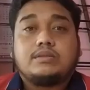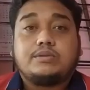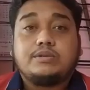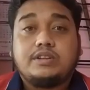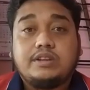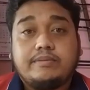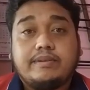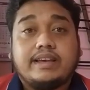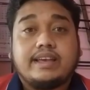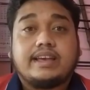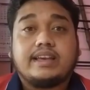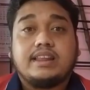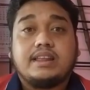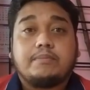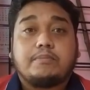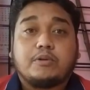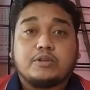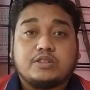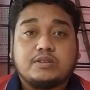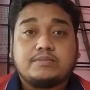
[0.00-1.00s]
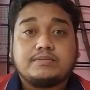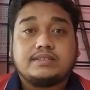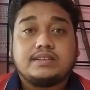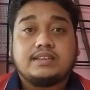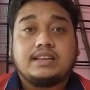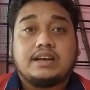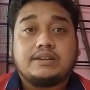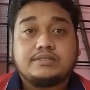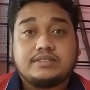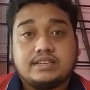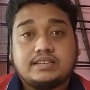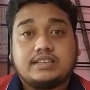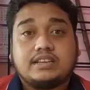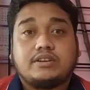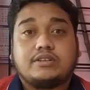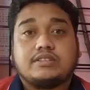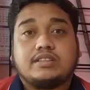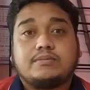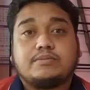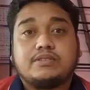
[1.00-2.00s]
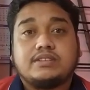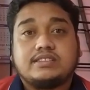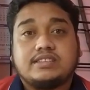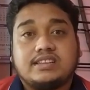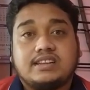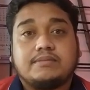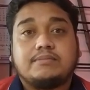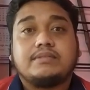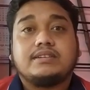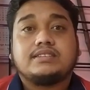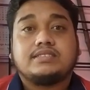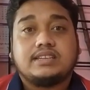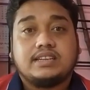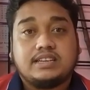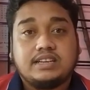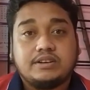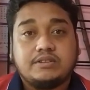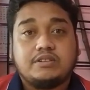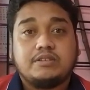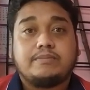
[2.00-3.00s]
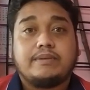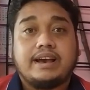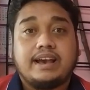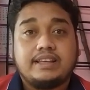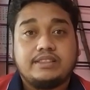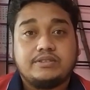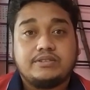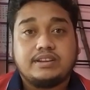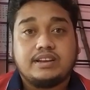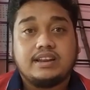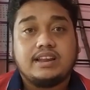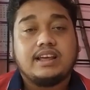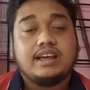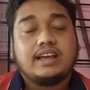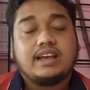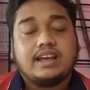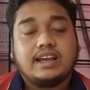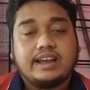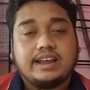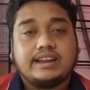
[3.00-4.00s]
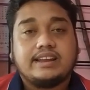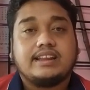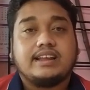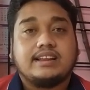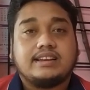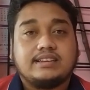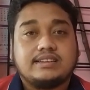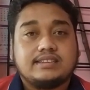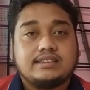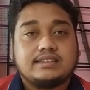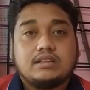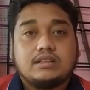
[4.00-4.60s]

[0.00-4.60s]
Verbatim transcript: দুটি বাইকেরই প্রথম যে ডাউনসেটটির কথা বলেছিলাম সেটি হলো বাইক দুটির হেডলাইট